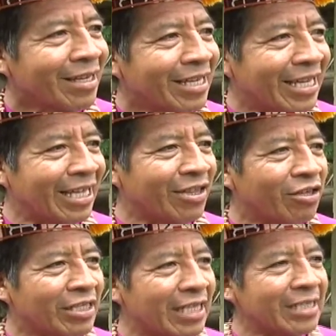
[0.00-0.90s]
Y
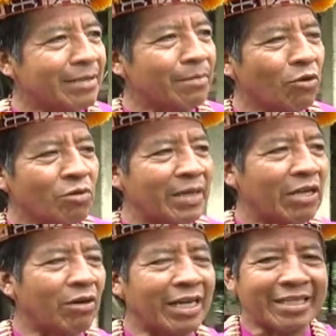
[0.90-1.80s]
entonces
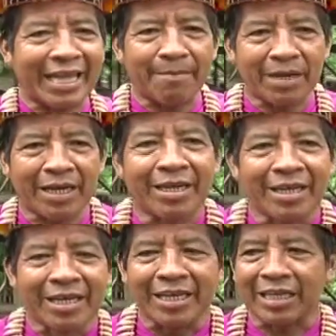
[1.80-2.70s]
volvieron al tema
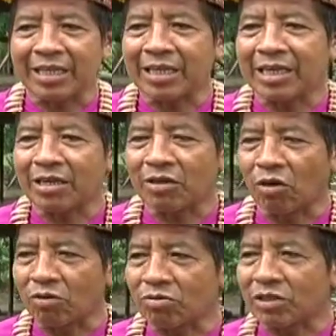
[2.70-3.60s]
y
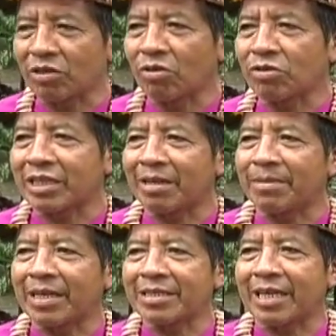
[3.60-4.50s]
ocurrió otra
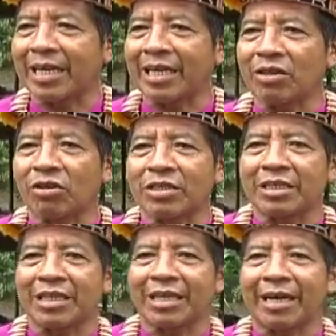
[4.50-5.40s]
vez, ahí entonces en